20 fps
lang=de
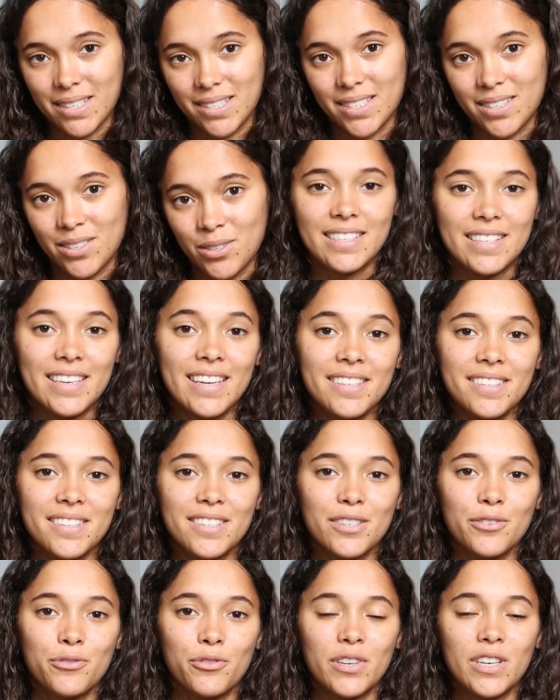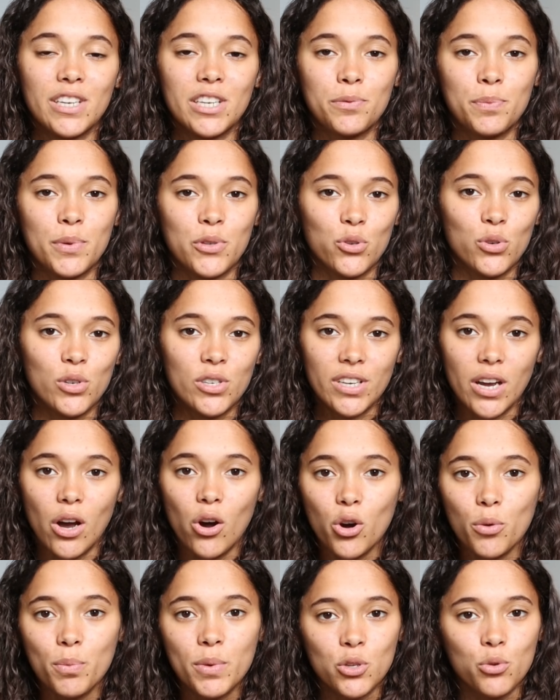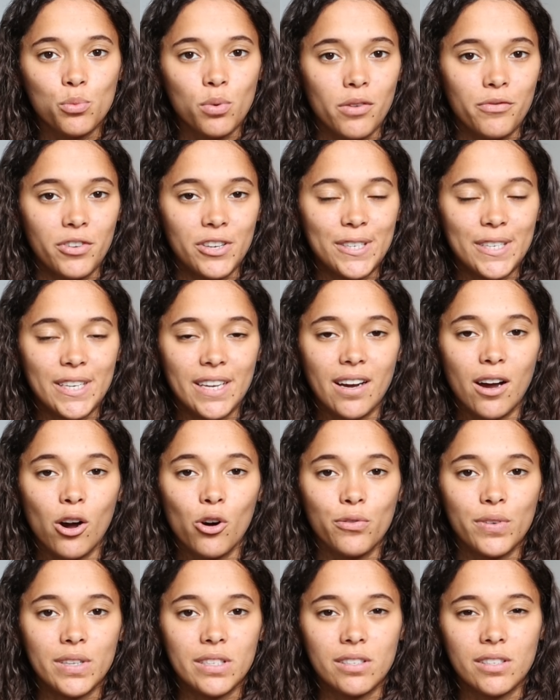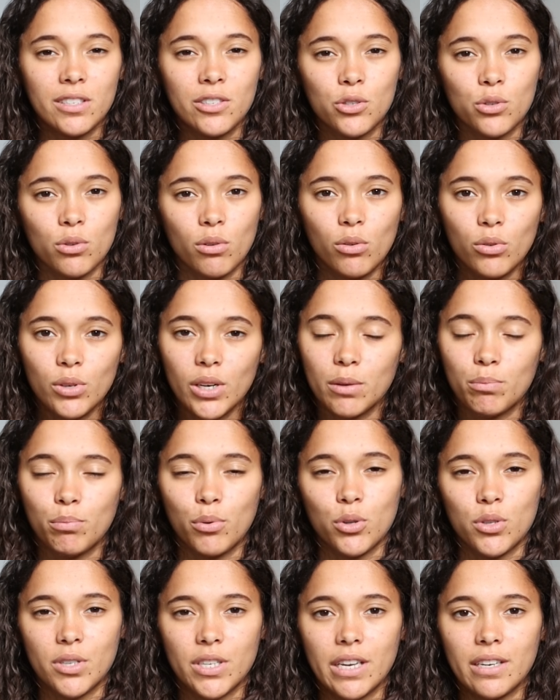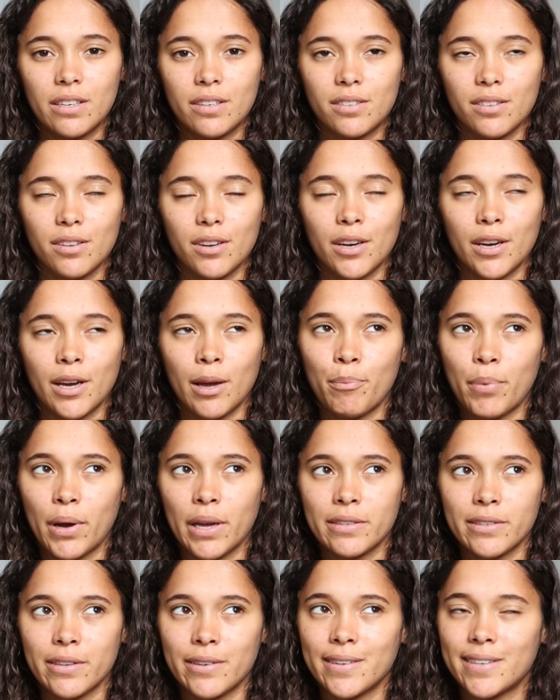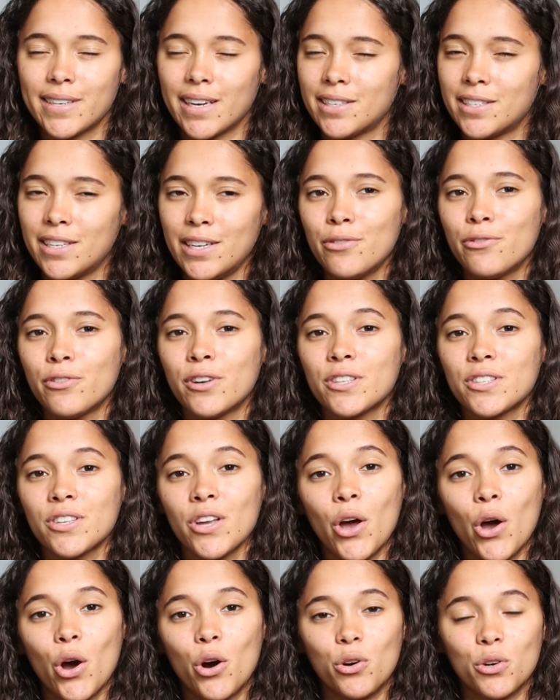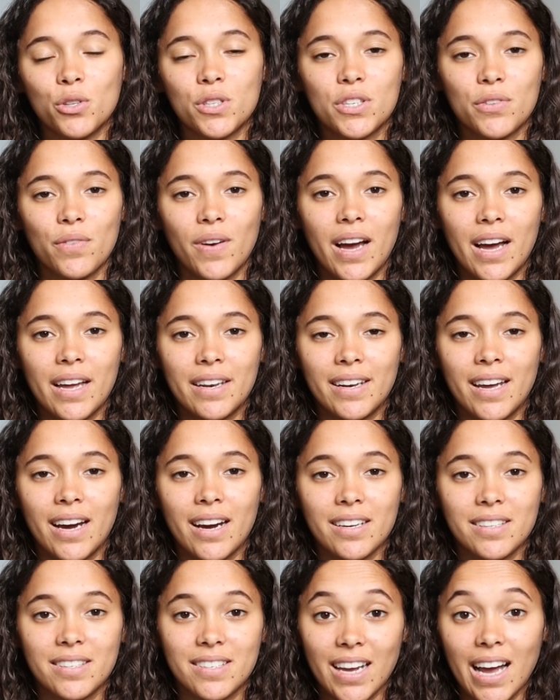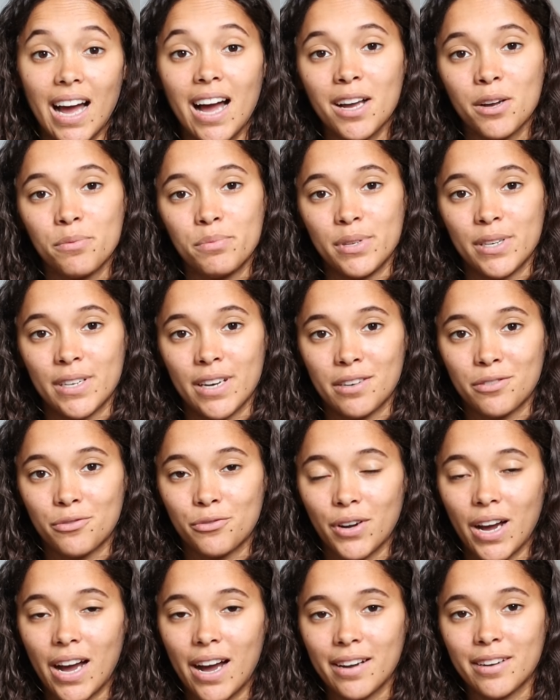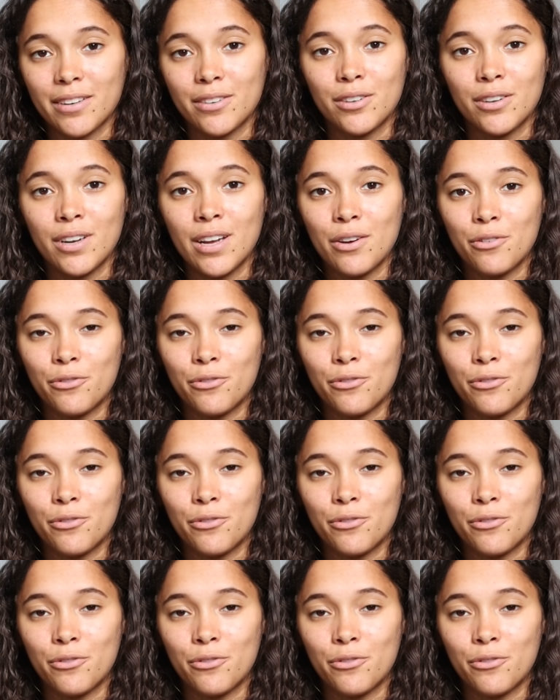passt. Das nächste finde ich persönlich auch immer super wichtig, auch wenn es nicht zu 100% repräsentativ ist und zwar nach Tragebildern fragen,